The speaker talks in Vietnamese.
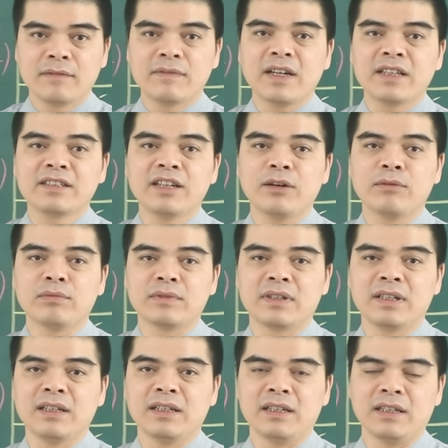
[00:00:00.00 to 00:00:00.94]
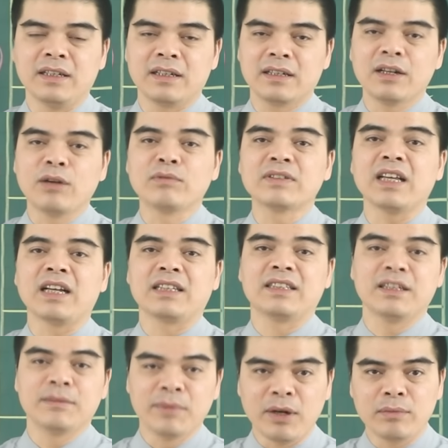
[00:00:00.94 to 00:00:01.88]
Vợ chồng thì đồng sàng
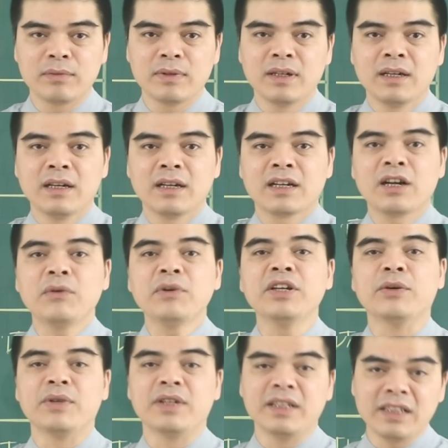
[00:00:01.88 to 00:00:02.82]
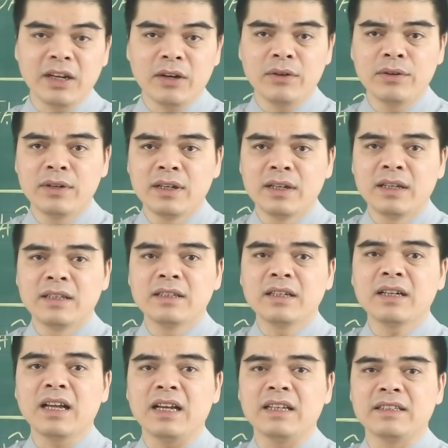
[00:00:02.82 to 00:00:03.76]
dị mộng, không hiểu ý nhau
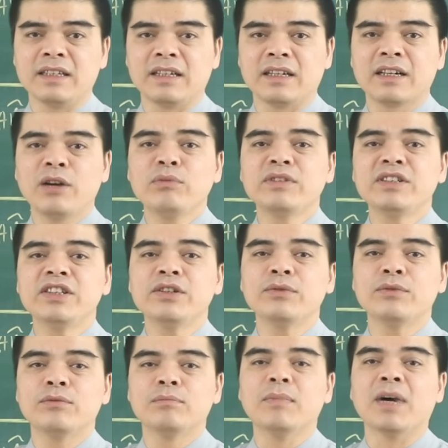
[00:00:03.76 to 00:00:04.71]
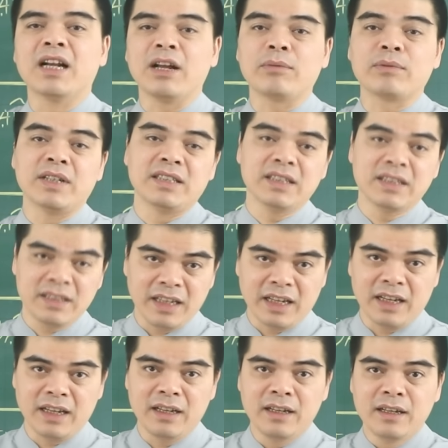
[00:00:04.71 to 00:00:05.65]
nhưng lại không chịu mở lòng để chia
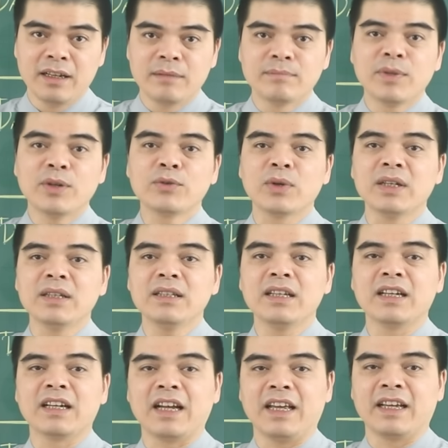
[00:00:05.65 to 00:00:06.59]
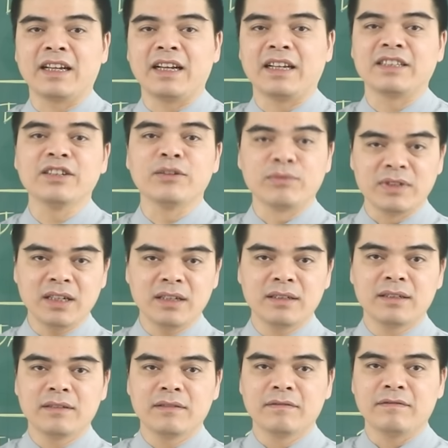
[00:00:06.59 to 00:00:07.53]
sẻ. Mâu thuẫn thì ngày càng chồng
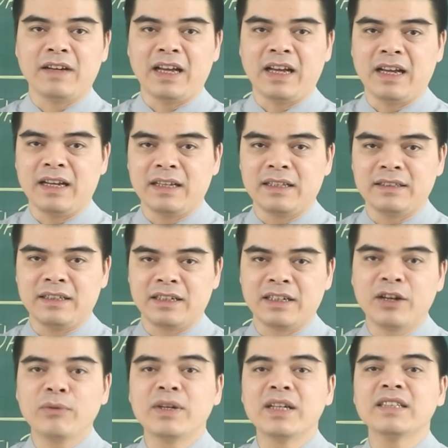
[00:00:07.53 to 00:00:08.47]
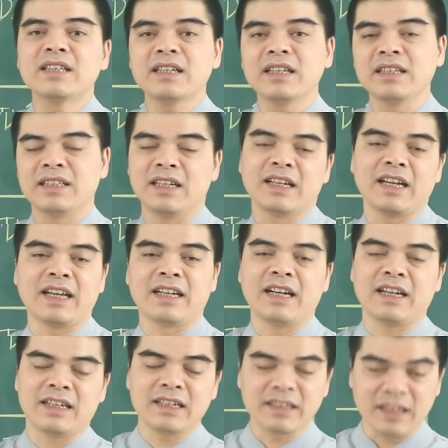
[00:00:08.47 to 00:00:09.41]
chất và không khí gia đình thì ngày
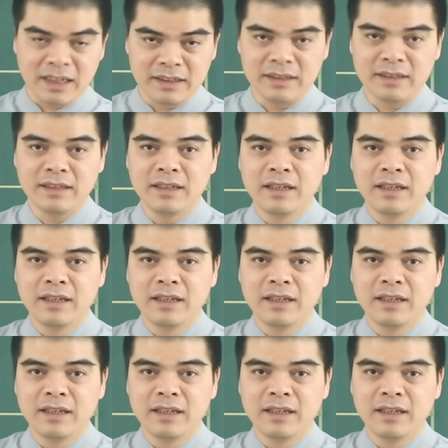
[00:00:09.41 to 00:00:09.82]
càng căng thẳng.